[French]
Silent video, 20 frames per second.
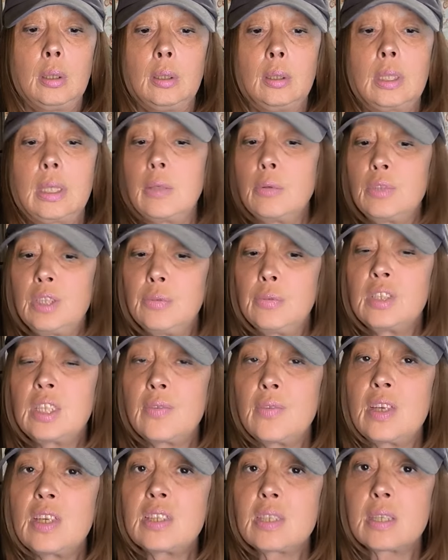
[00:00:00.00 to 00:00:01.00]
Et aussi, vous
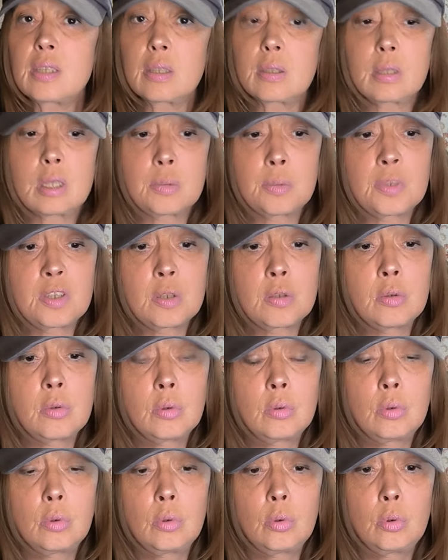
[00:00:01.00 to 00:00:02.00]
savez, cette, espèce
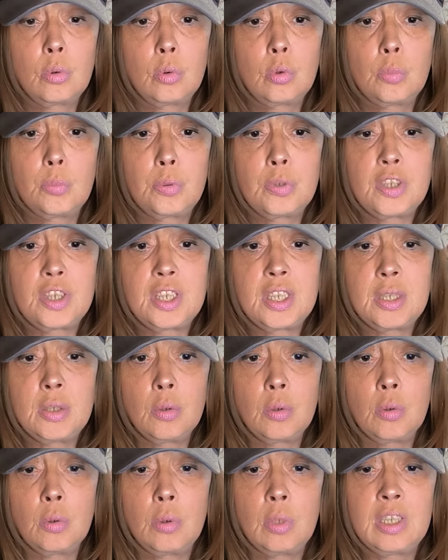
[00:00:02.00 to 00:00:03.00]
de, de, petit
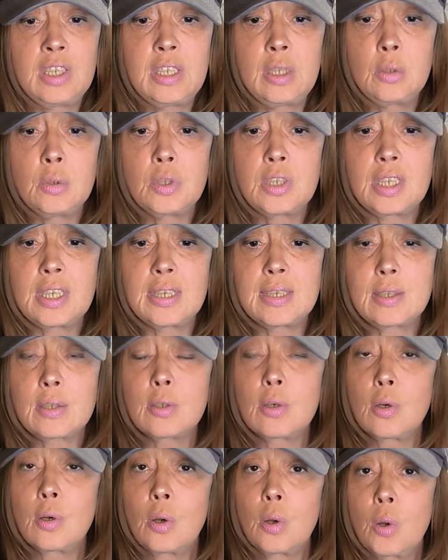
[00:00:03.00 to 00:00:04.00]
euh, éthylotest,
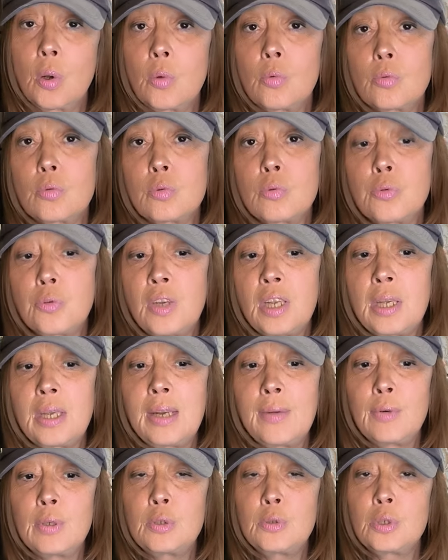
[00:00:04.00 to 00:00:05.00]
vous soufflez et
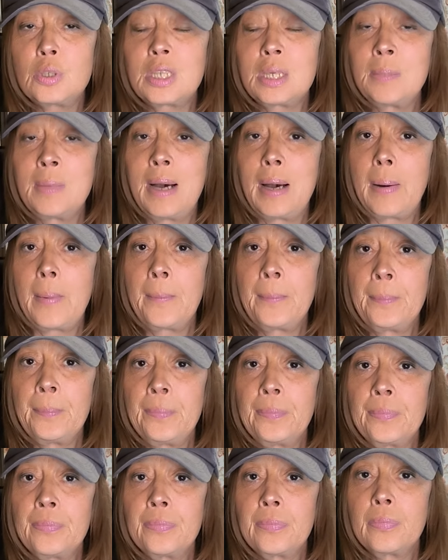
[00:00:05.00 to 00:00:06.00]
la voiture démarre.
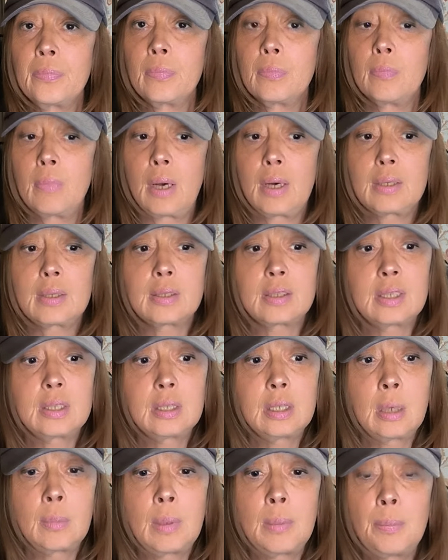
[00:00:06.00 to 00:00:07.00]
Bah, c'est
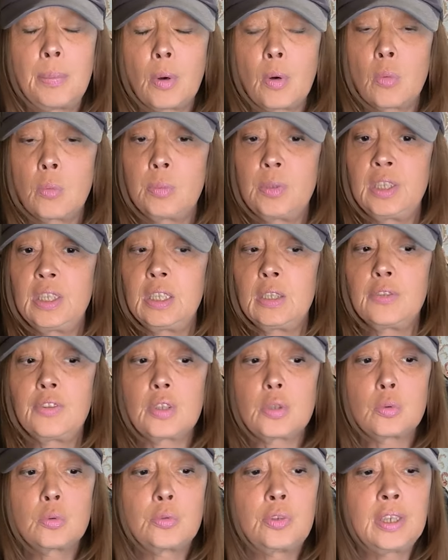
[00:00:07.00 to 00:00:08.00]
quand même pas compliqué de faire
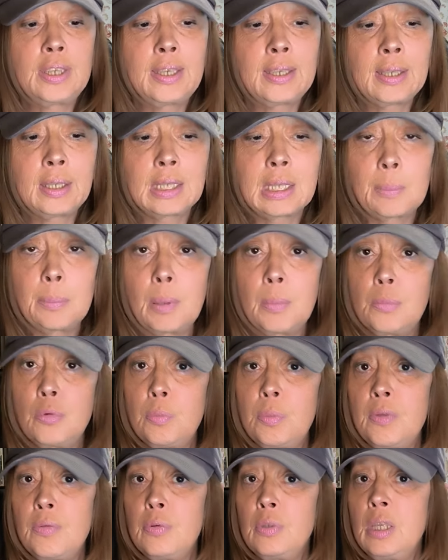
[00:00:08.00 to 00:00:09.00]
souffler quelqu'un qui n'a pas bu,
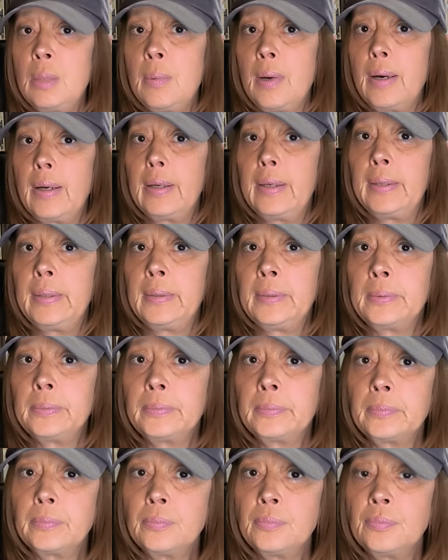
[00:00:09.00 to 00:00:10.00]
puis vous démarrez, hein.
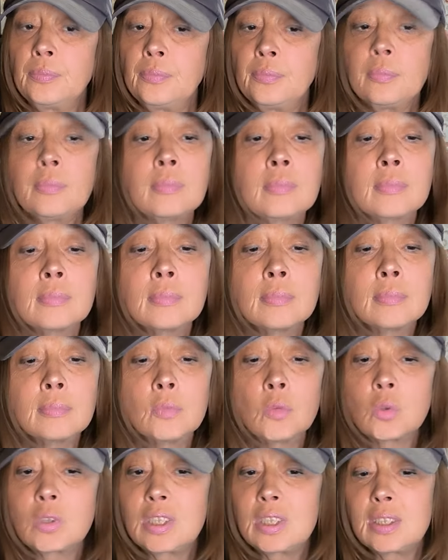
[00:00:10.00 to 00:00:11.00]

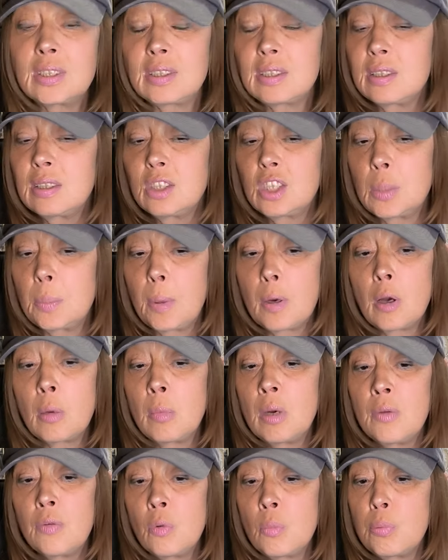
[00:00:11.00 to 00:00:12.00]
Donc c'est, c'est, je sais pas comment
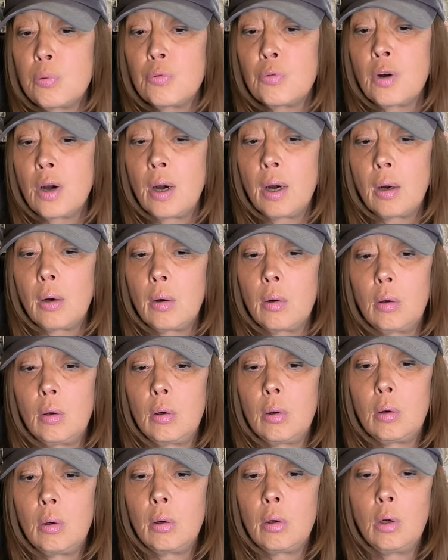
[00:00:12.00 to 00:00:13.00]
ils vont pouvoir
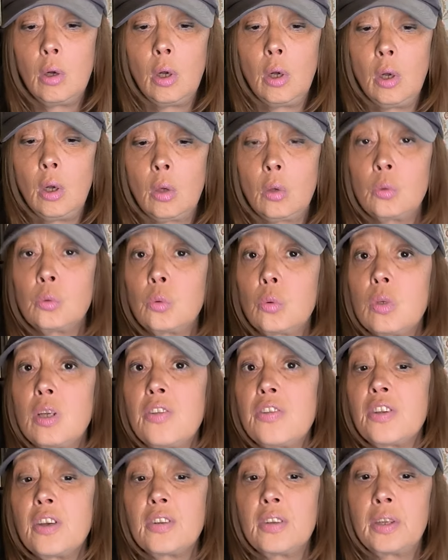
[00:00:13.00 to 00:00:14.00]
euh, contrôler
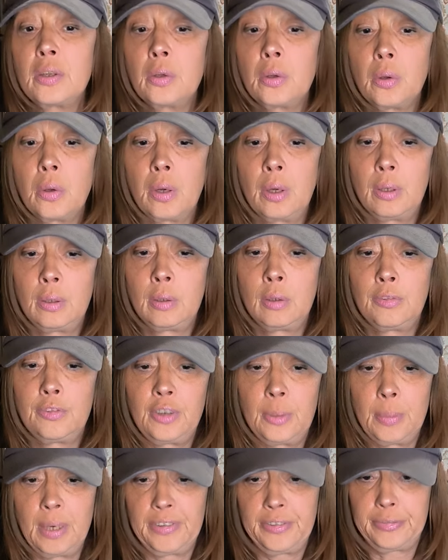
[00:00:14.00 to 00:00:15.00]
ça d'ailleurs. Hein.
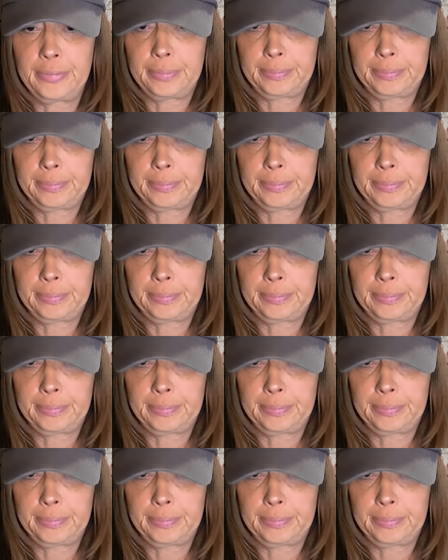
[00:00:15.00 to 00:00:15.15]
Enfin bref.